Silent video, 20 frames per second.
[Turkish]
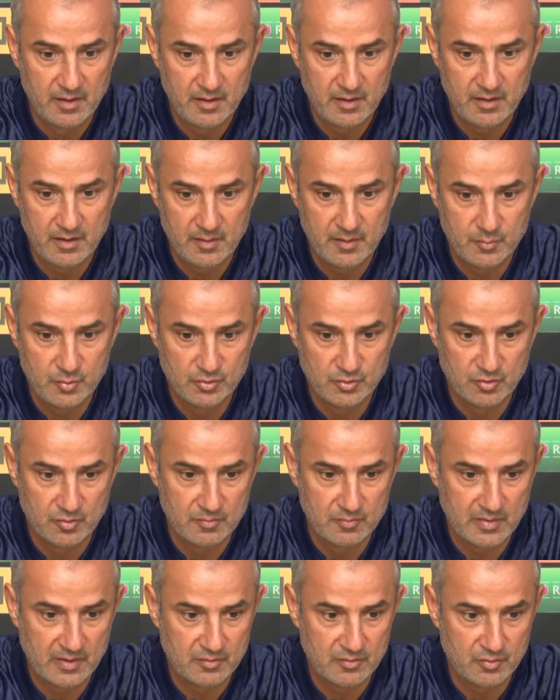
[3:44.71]
e, bu
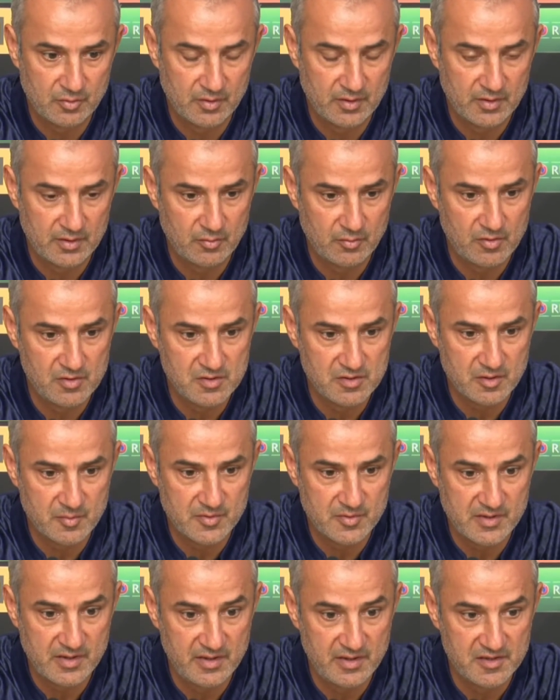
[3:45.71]
durumdan dolayı da
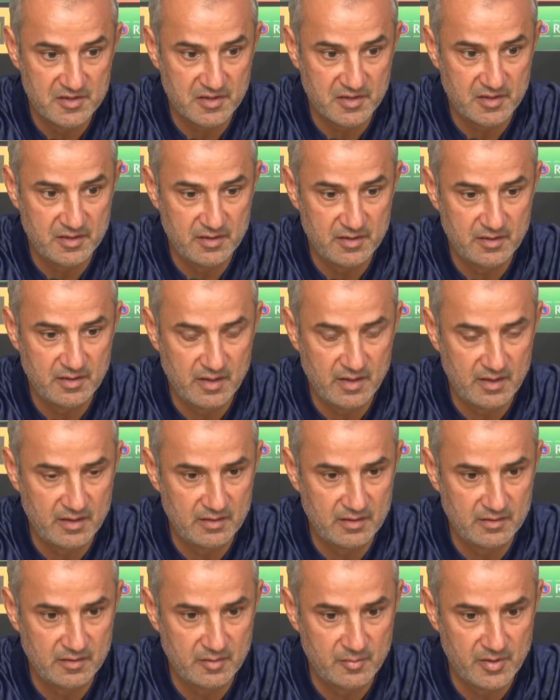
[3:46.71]
oyuncularımızı en iyi şekilde
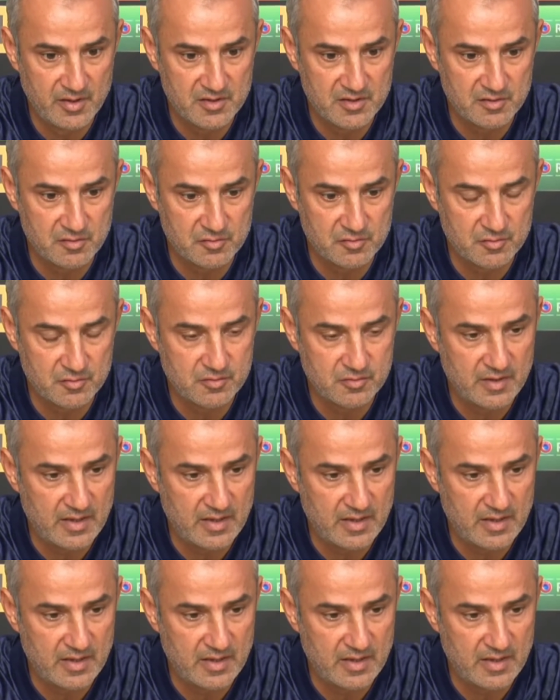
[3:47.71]
değerlendirmeye çalışıyoruz.